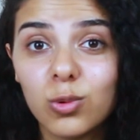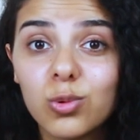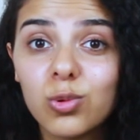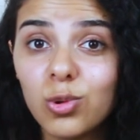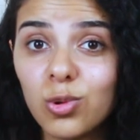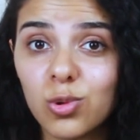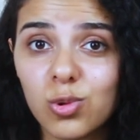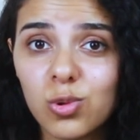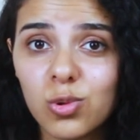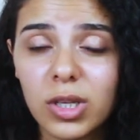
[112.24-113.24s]

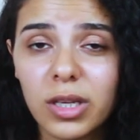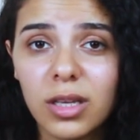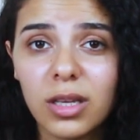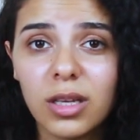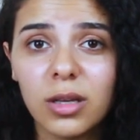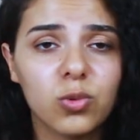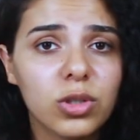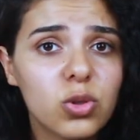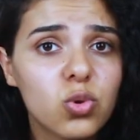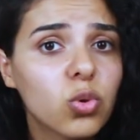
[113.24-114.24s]
unutuyoruz.
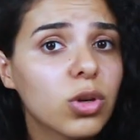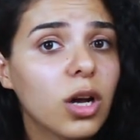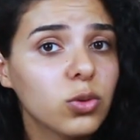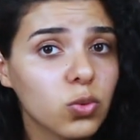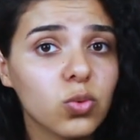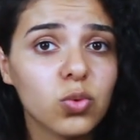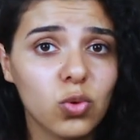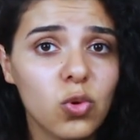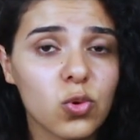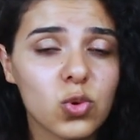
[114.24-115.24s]
Bunları çok rahat
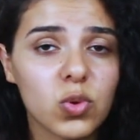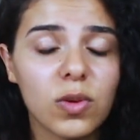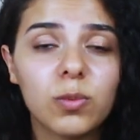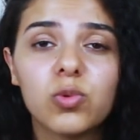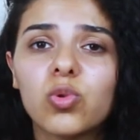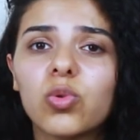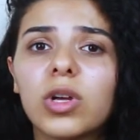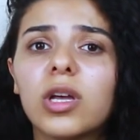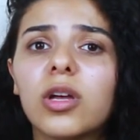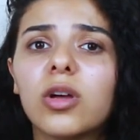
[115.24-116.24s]
unutuyoruz ve bu
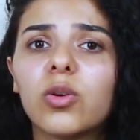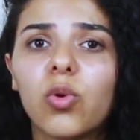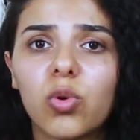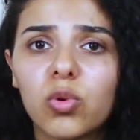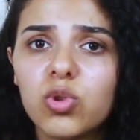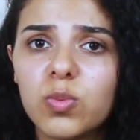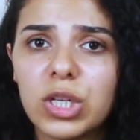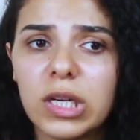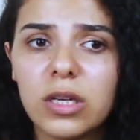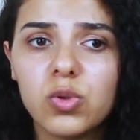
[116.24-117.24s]
çok korkunç bir
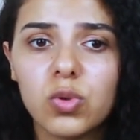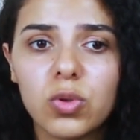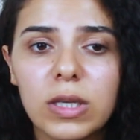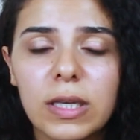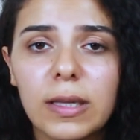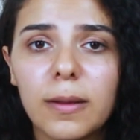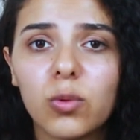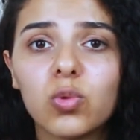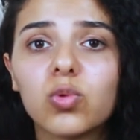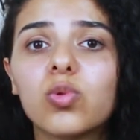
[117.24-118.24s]
şey. Çünkü
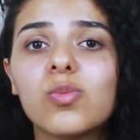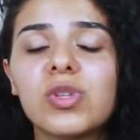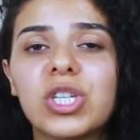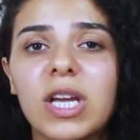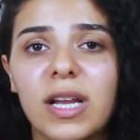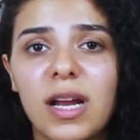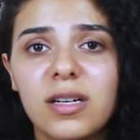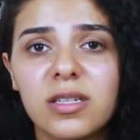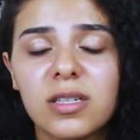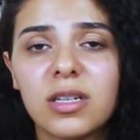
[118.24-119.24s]
unuttuğumuz
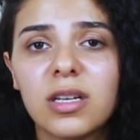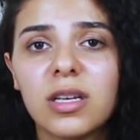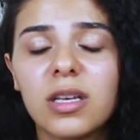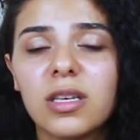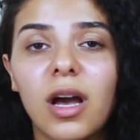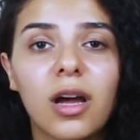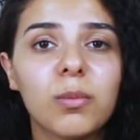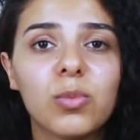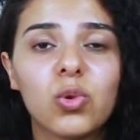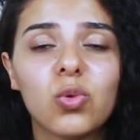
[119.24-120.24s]
şeyler
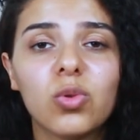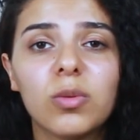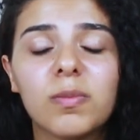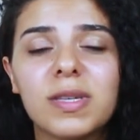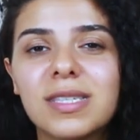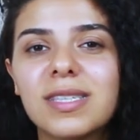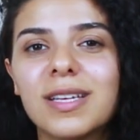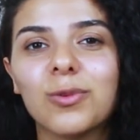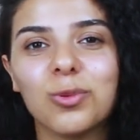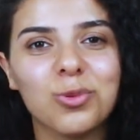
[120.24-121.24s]
yarın bir gün bizi
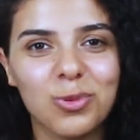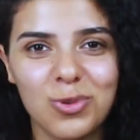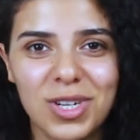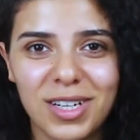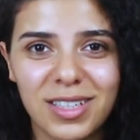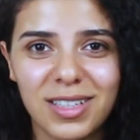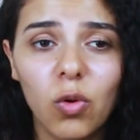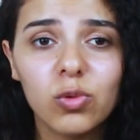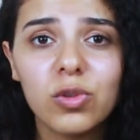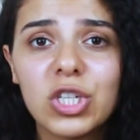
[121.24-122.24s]
de unutturacak.
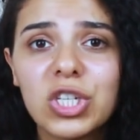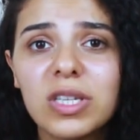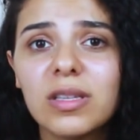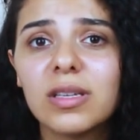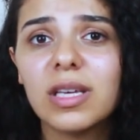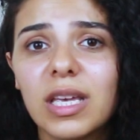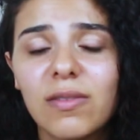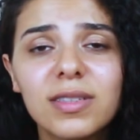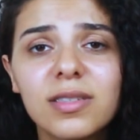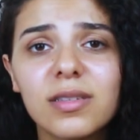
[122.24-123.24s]
Onun için
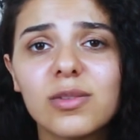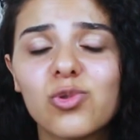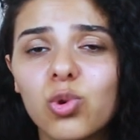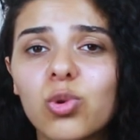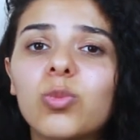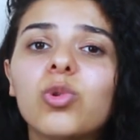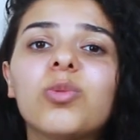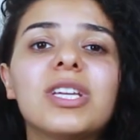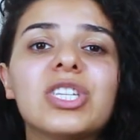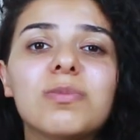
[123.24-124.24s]
evet
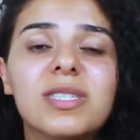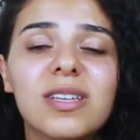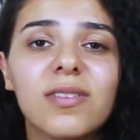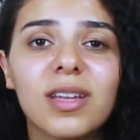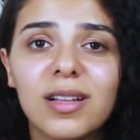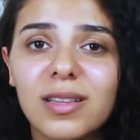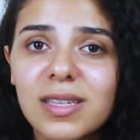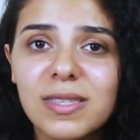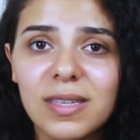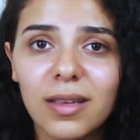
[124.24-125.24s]
sorumluluk bilinci bize
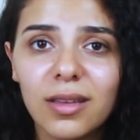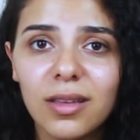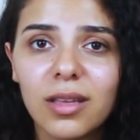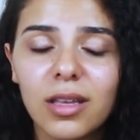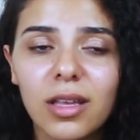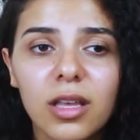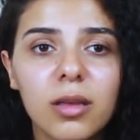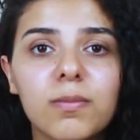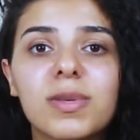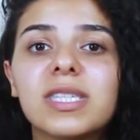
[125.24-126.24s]
verildiyse
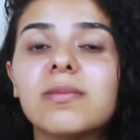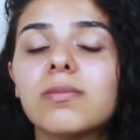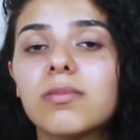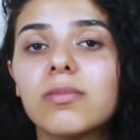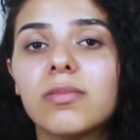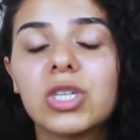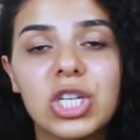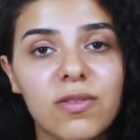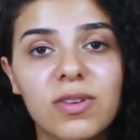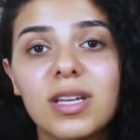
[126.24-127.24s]
bizim
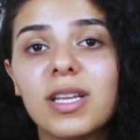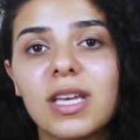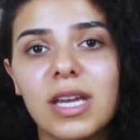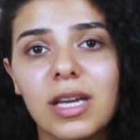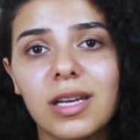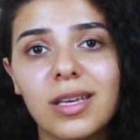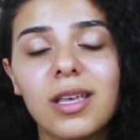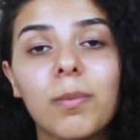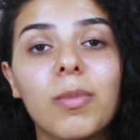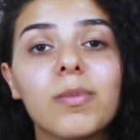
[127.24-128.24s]
çevreyle ilgili
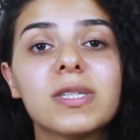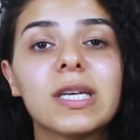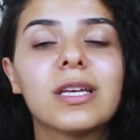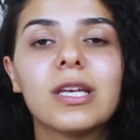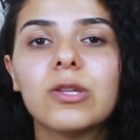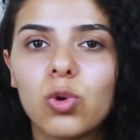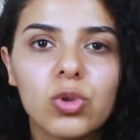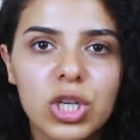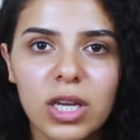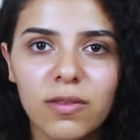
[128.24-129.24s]
yapmamız gereken
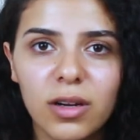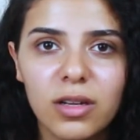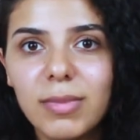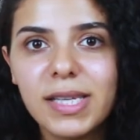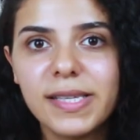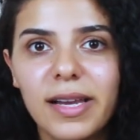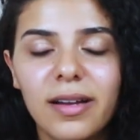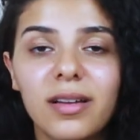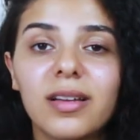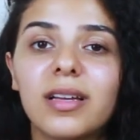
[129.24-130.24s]
çok şey var.
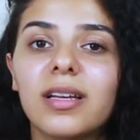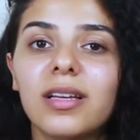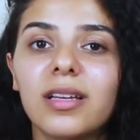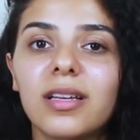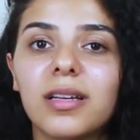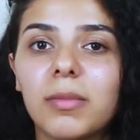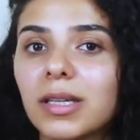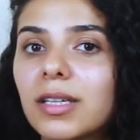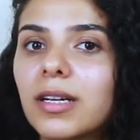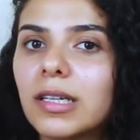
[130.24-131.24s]
Mesela
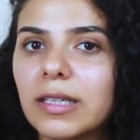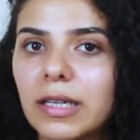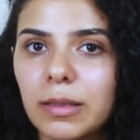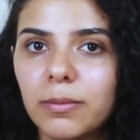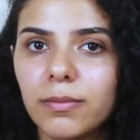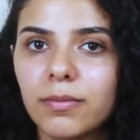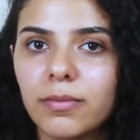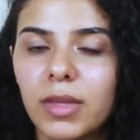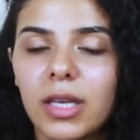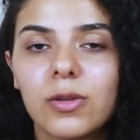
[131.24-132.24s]
matara diyelim,
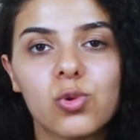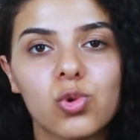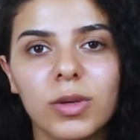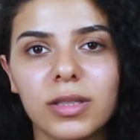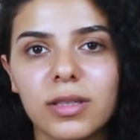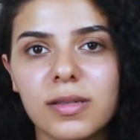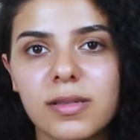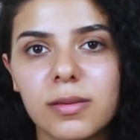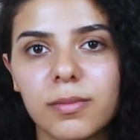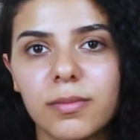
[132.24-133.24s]
su
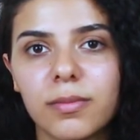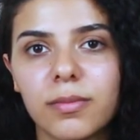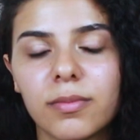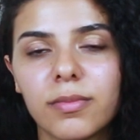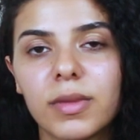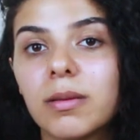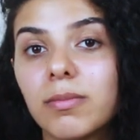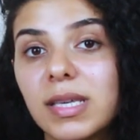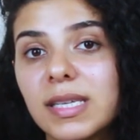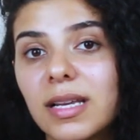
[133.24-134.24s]
matarası.
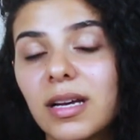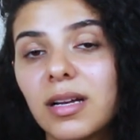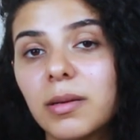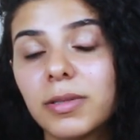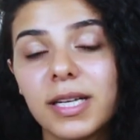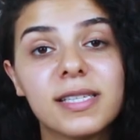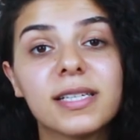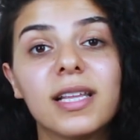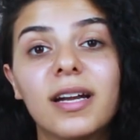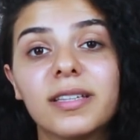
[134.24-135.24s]
Mesela
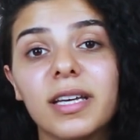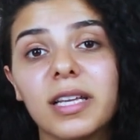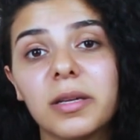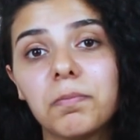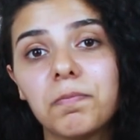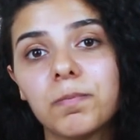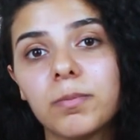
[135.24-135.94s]
plastikler diyelim.